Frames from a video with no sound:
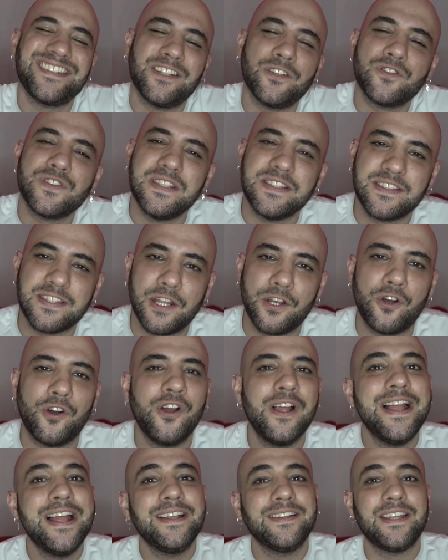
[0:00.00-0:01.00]
Siendo
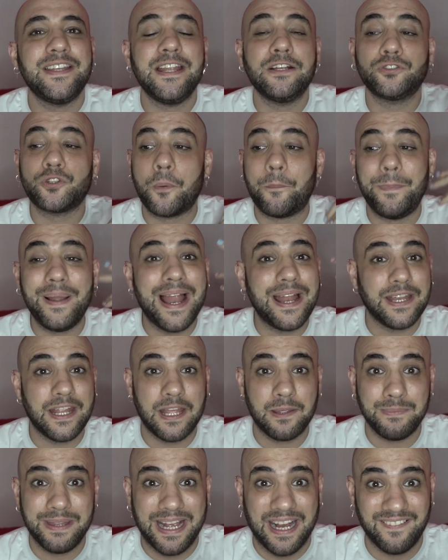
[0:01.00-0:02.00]
sincero, tenía otros planes
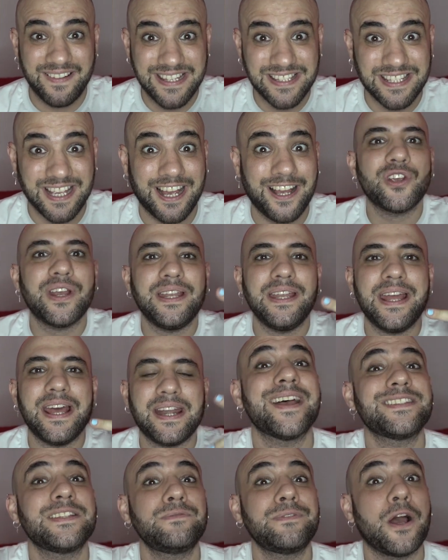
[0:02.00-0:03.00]
en mi cabeza. Yo quería
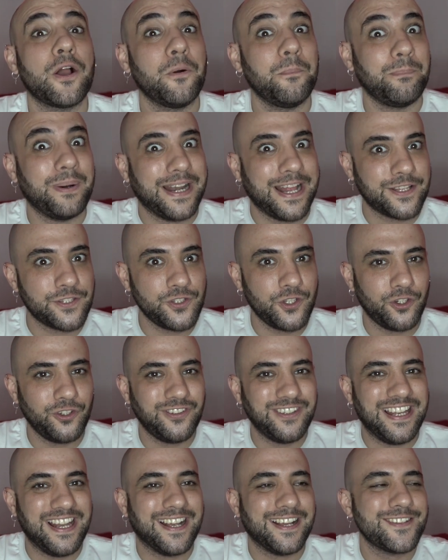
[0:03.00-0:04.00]
hacer una
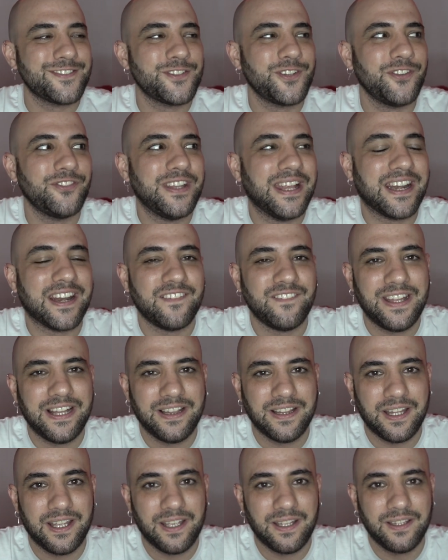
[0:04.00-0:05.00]
comparación de la canción de
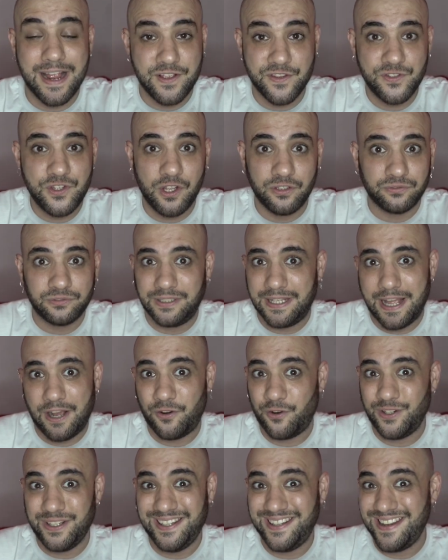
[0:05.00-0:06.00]
Rebelde. La canción,
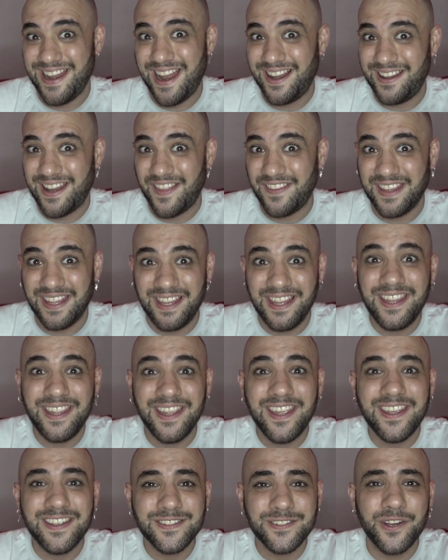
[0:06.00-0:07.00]
la original, la de
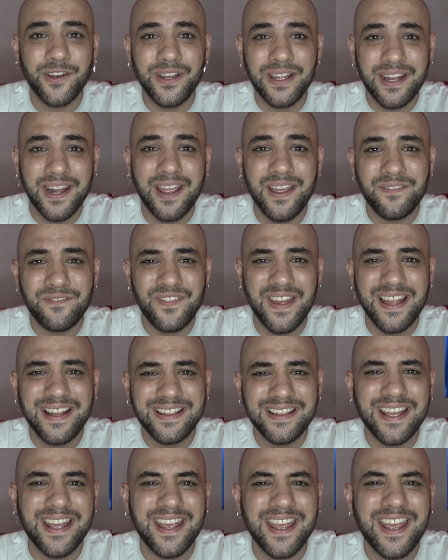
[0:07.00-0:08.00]
Y soy
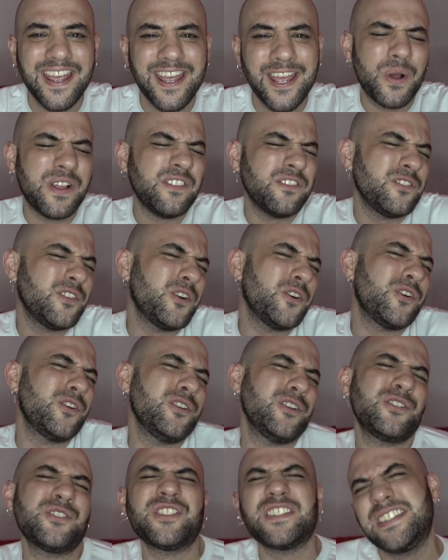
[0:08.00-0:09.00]
rebelde cuando
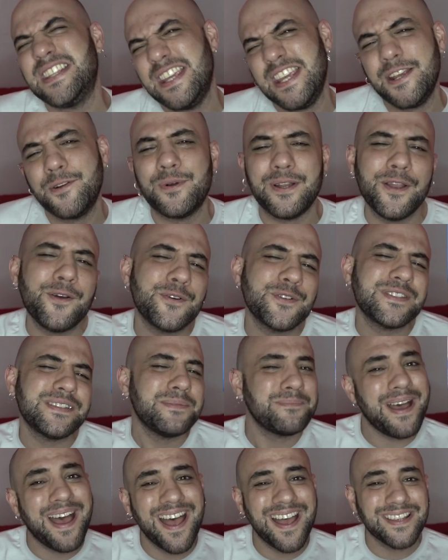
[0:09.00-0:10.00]
no sigo los
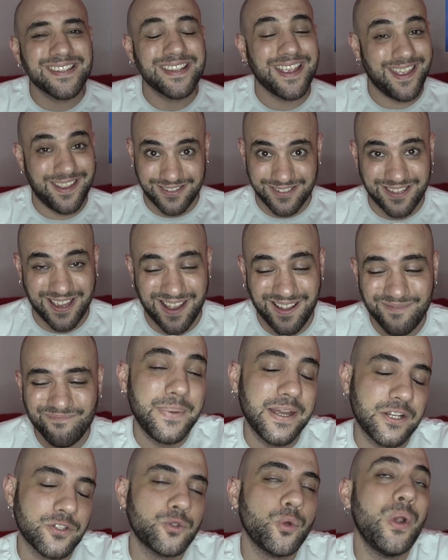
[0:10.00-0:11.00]
demás. Esa
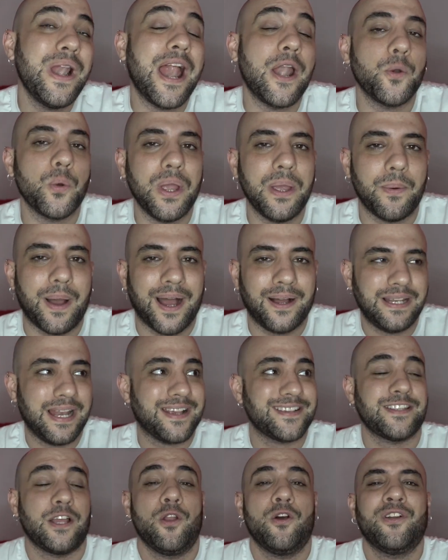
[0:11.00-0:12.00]
versus la nueva, la
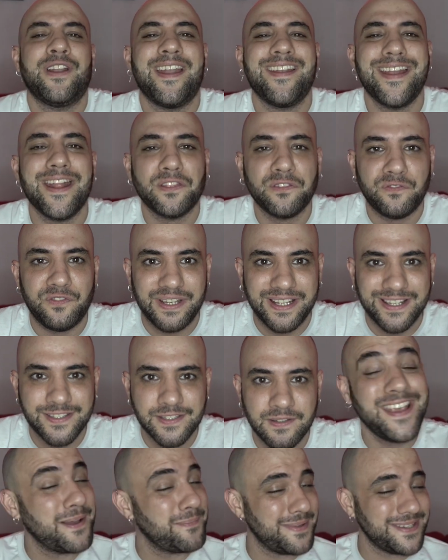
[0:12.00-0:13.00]
que salió ahora en
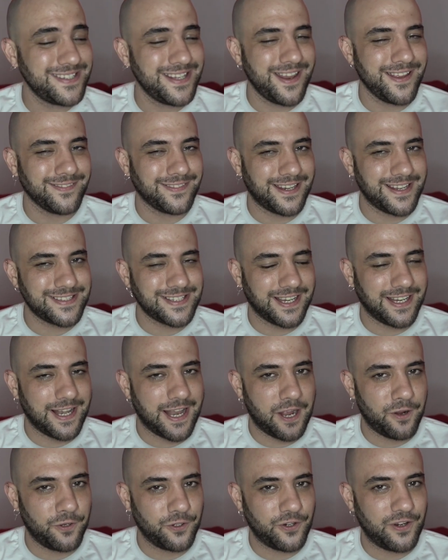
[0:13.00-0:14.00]
Netflix. Díganme si les interesa que
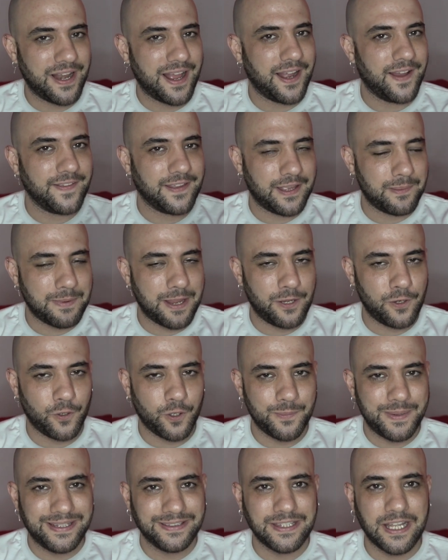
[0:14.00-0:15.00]
la haga o no la haga, déjenme en los
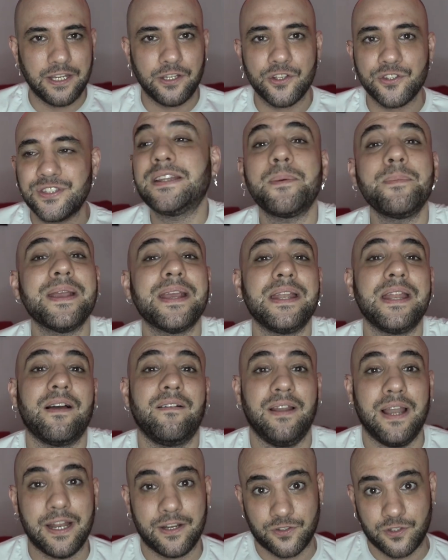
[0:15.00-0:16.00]
comentarios. También quería
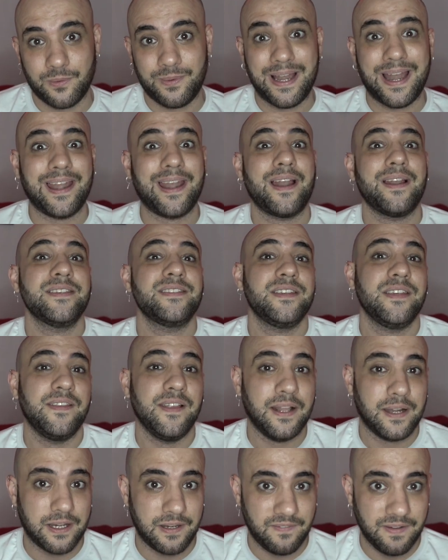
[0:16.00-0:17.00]
hablar sobre el análisis
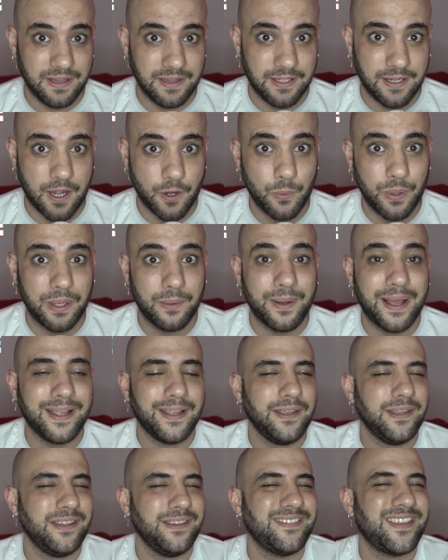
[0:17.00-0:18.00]
de Rebelde la nueva
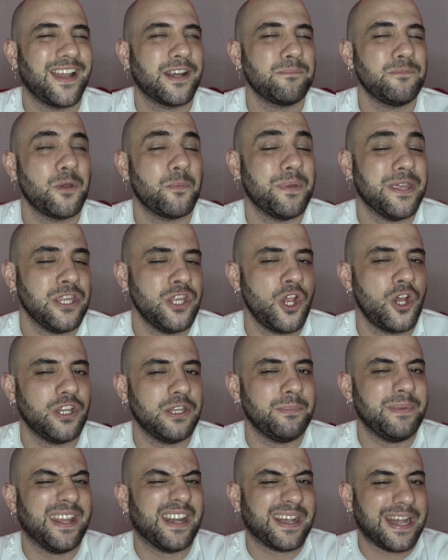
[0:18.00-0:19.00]
y, dar mi opinión
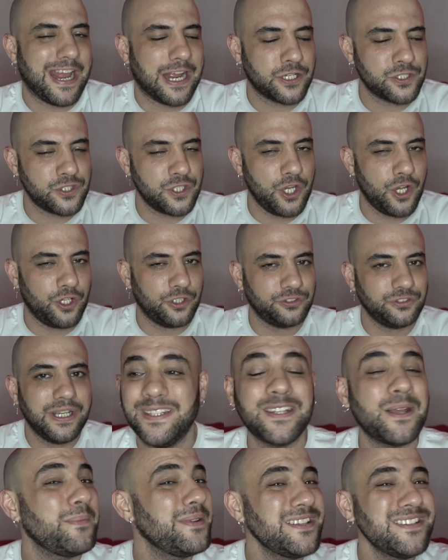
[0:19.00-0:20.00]
y mi reacción.
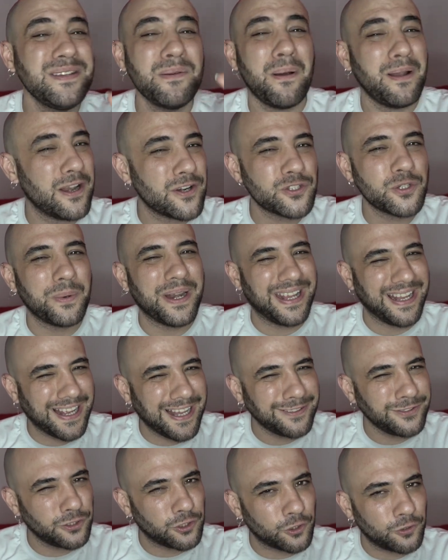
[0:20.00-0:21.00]
Y también iba a hablar sobre
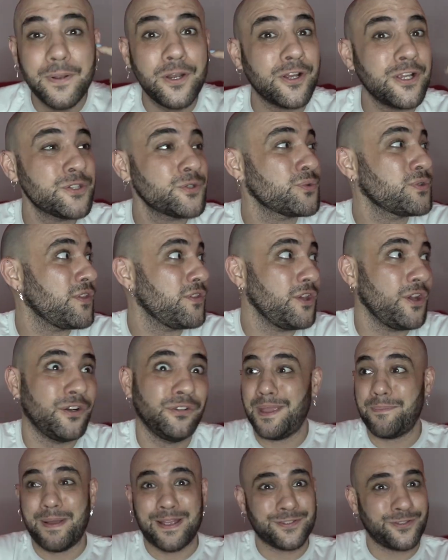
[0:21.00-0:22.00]
Encanto. ¿Pero qué sucedió?
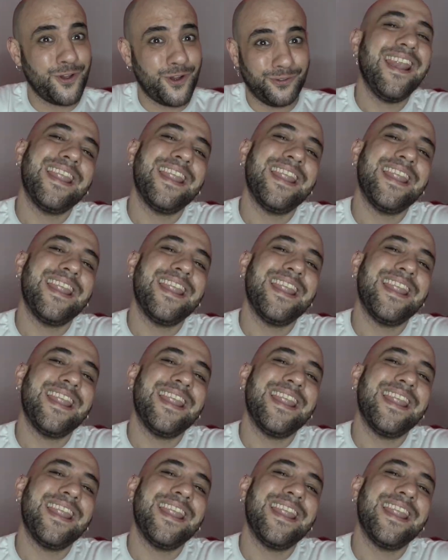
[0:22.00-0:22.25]
¿Qué pasó?